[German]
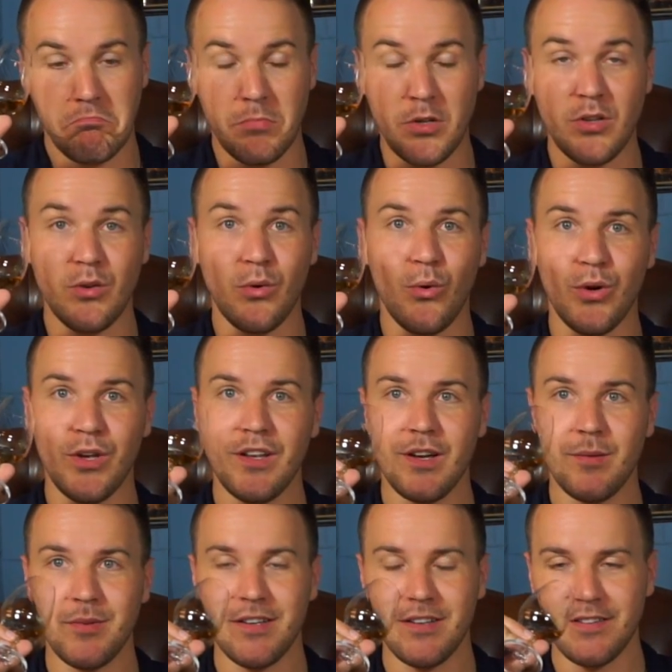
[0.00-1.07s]
Bisschen Heu
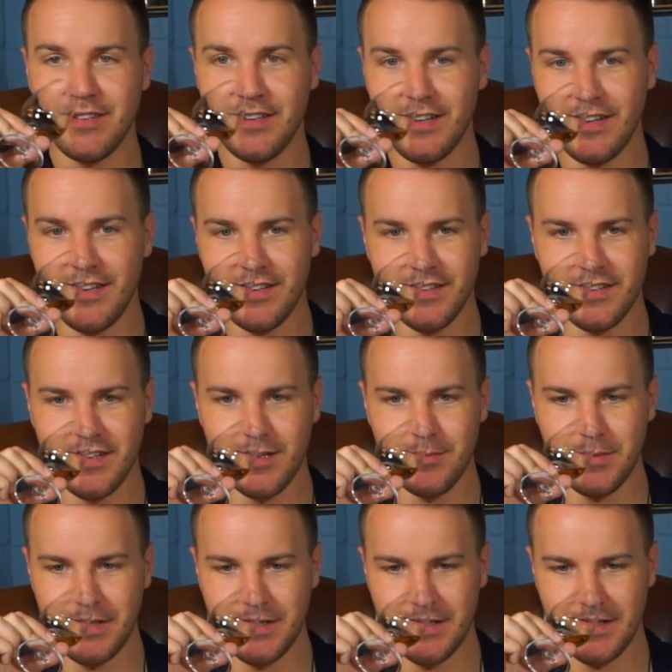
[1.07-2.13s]
habe ich jetzt in der Nase
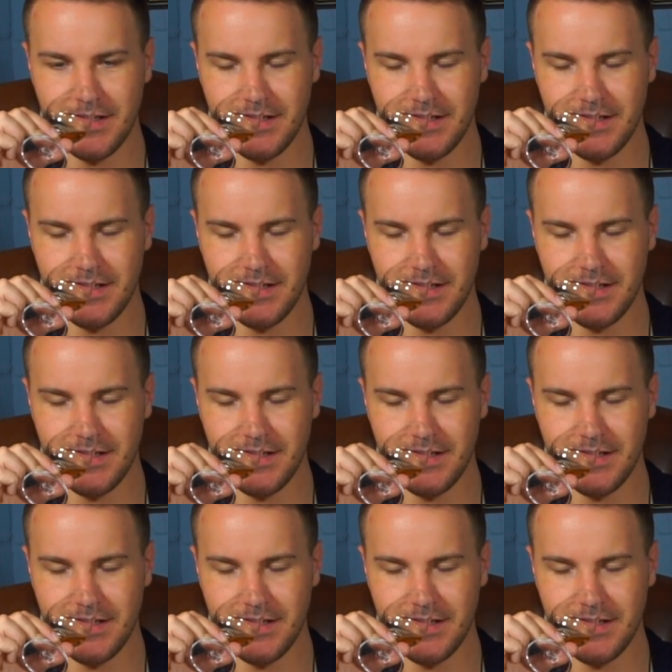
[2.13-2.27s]
gehabt.